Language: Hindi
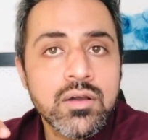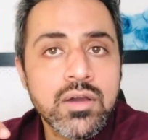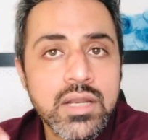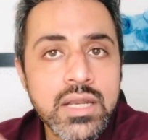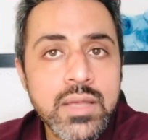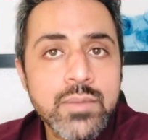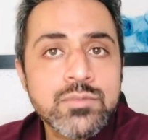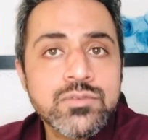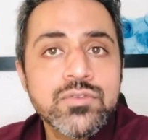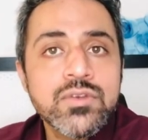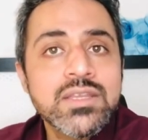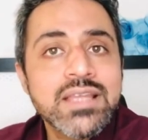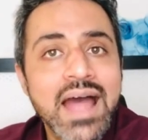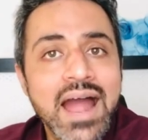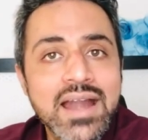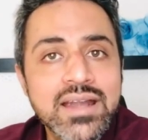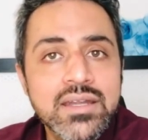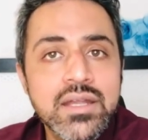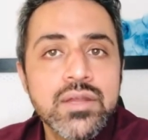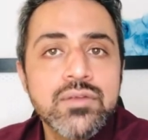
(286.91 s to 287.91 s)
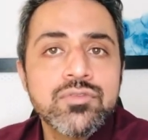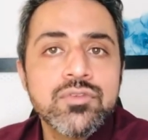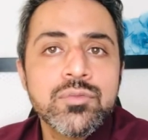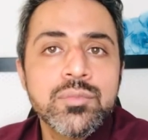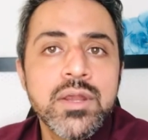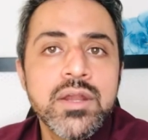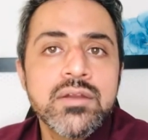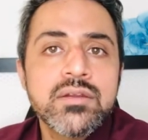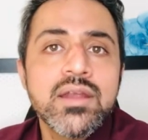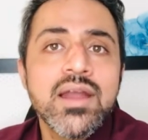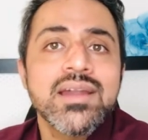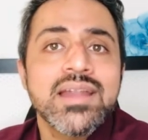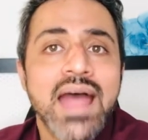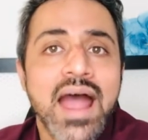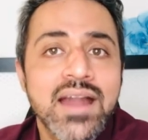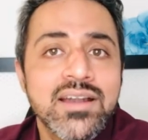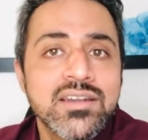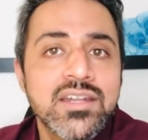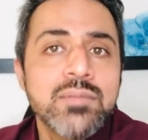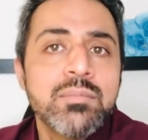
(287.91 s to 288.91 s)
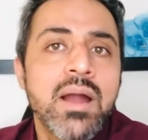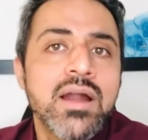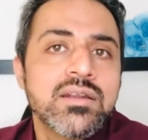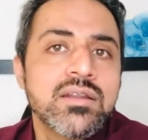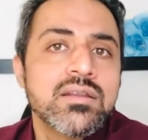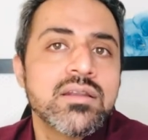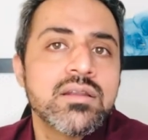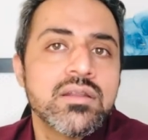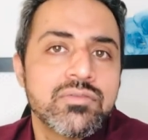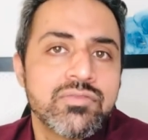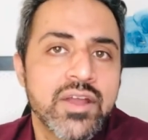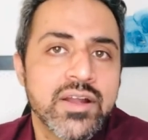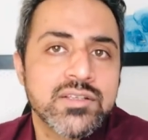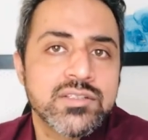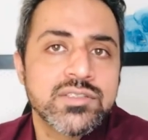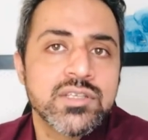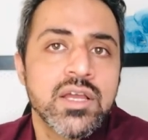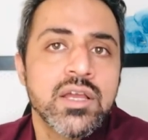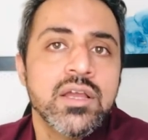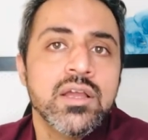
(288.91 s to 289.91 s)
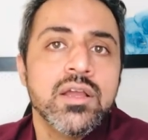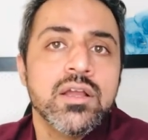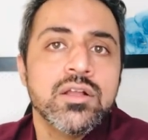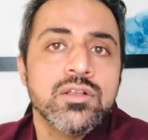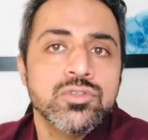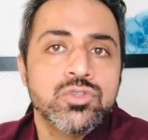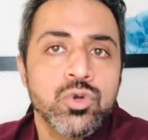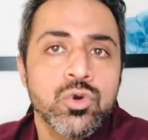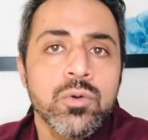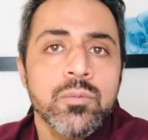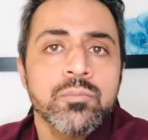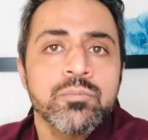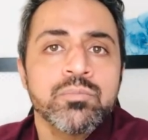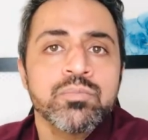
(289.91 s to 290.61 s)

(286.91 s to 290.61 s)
क्रीम्स विद एंटी इंफ्लोमेटरी एंड एंटी बैक्टीरियल इफेक्ट्स जो